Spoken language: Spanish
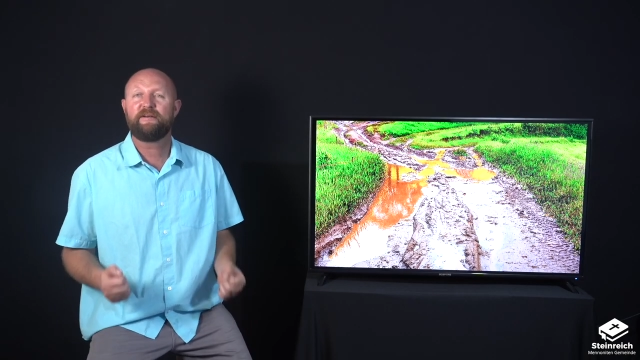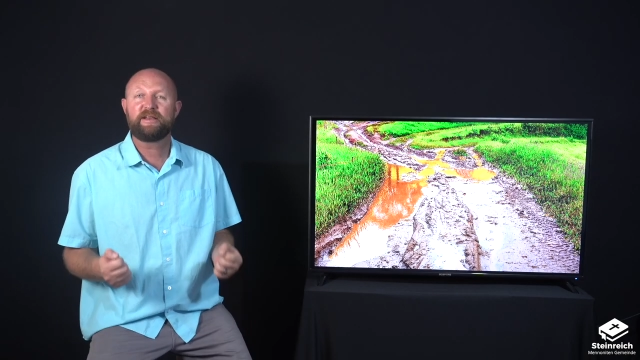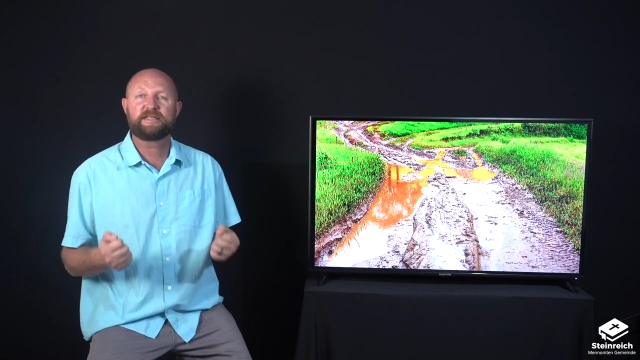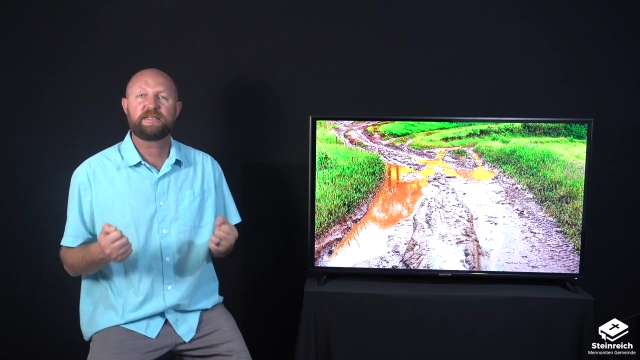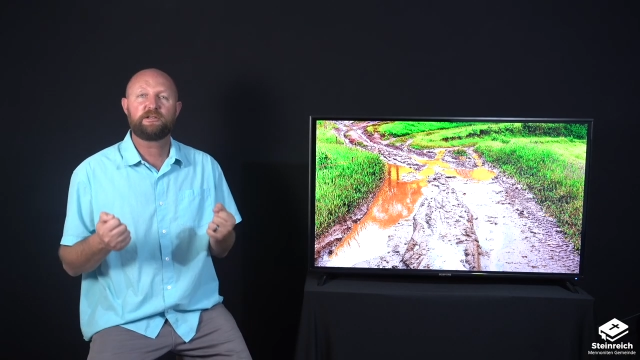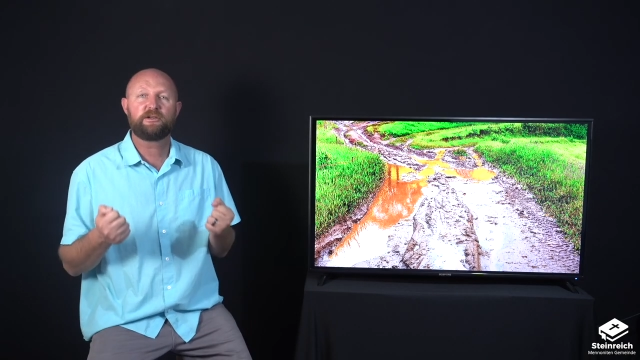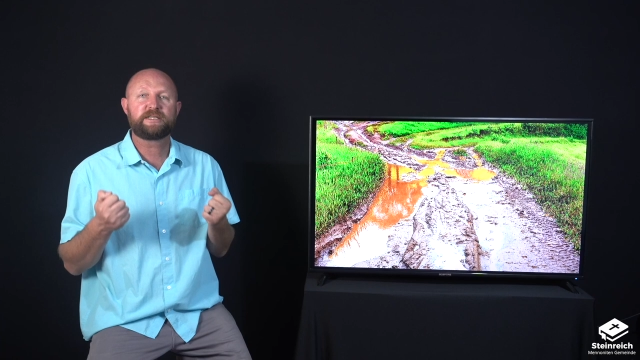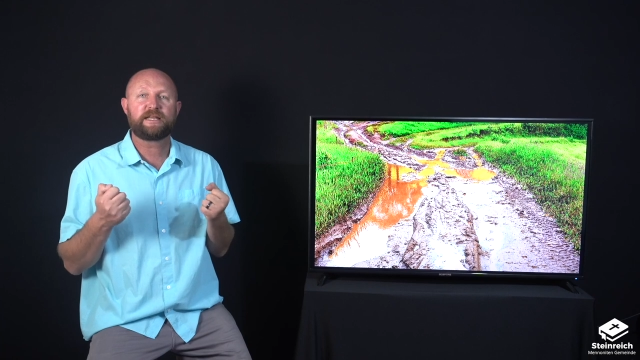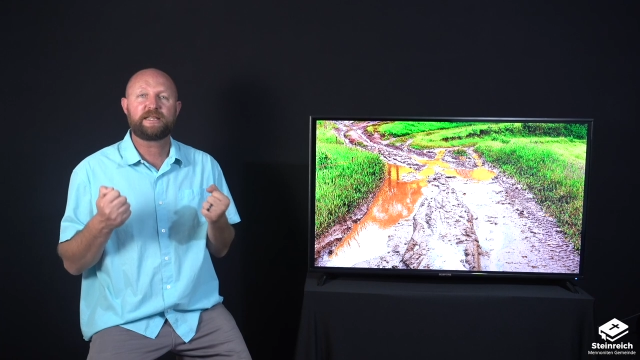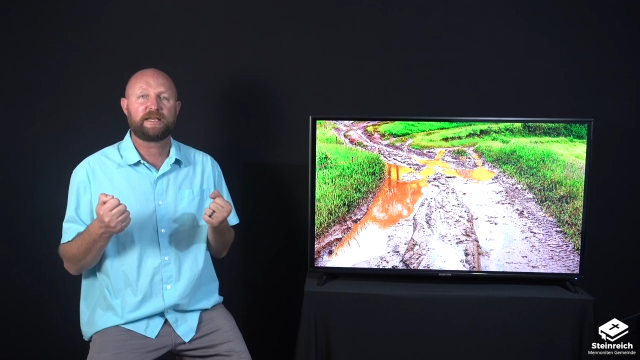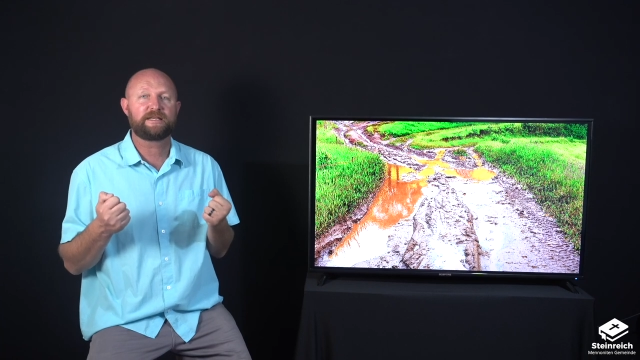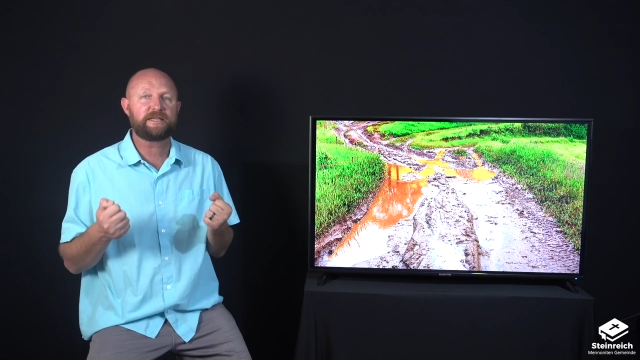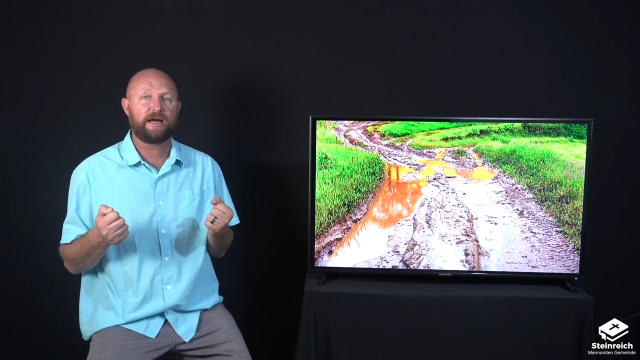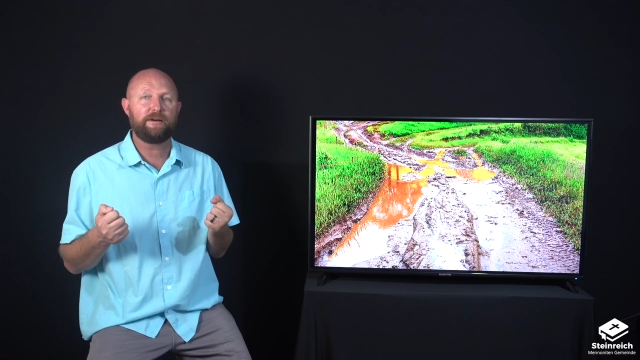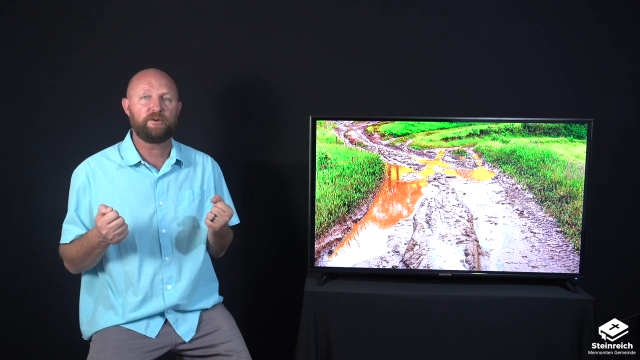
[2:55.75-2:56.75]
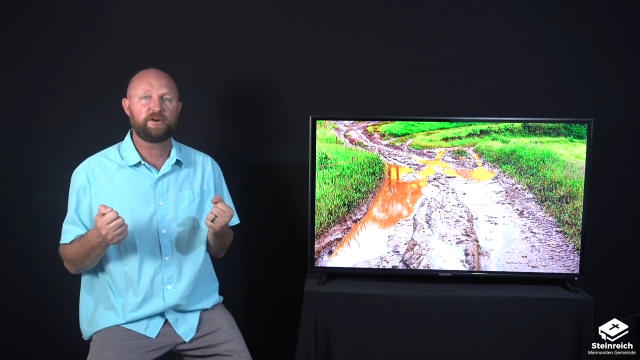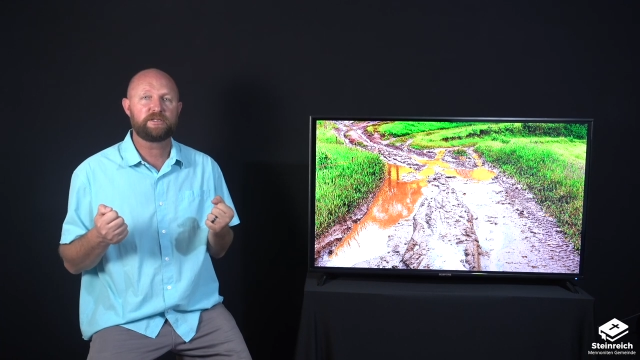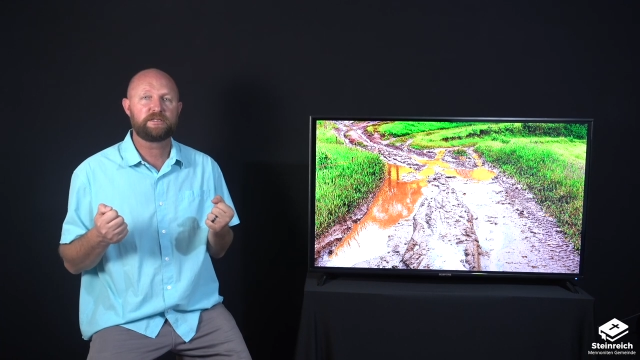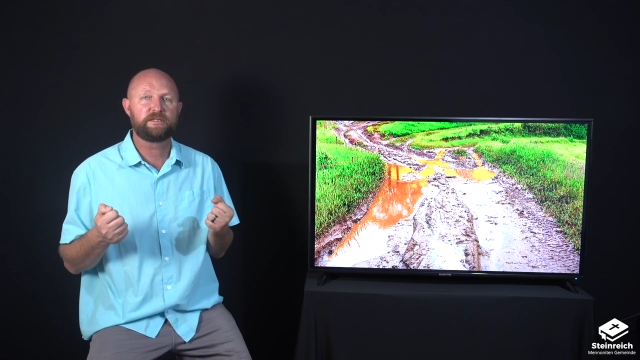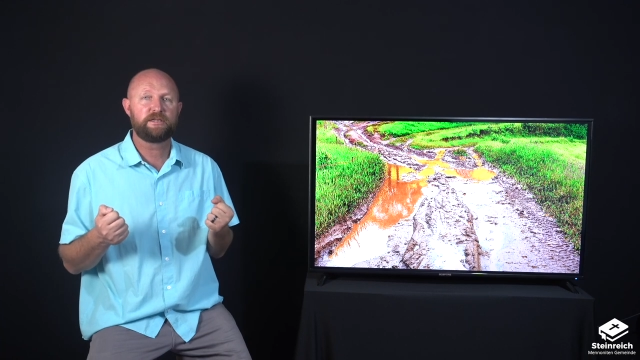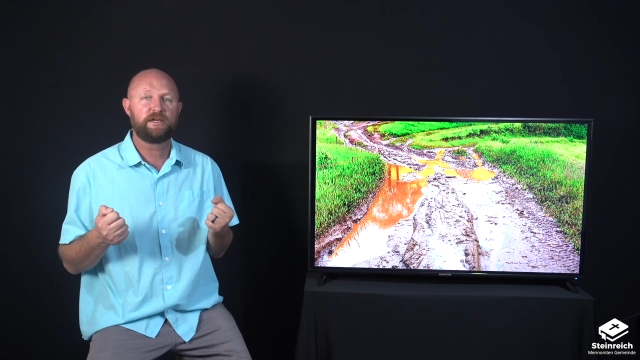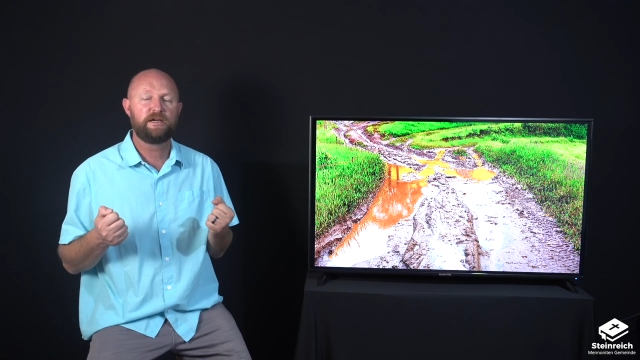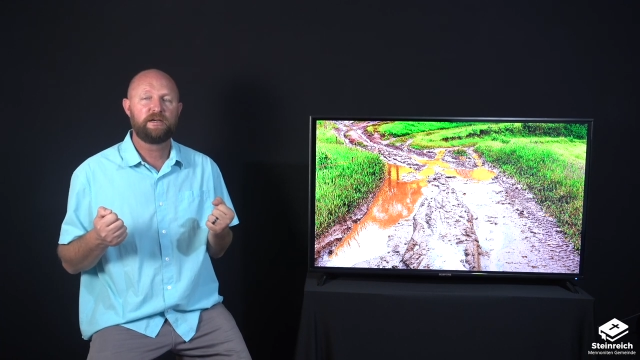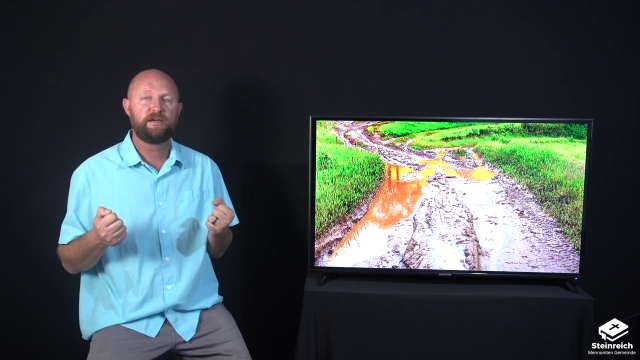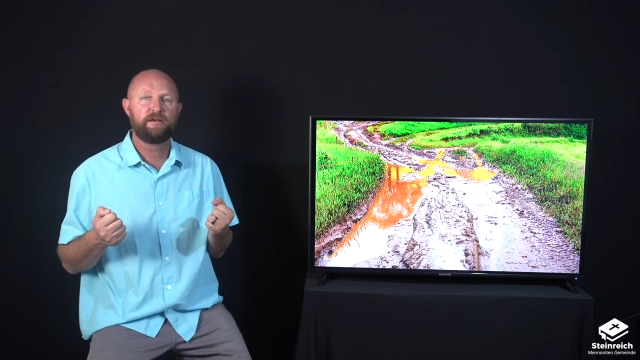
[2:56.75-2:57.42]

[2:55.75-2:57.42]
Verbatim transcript: veces nos atascamos.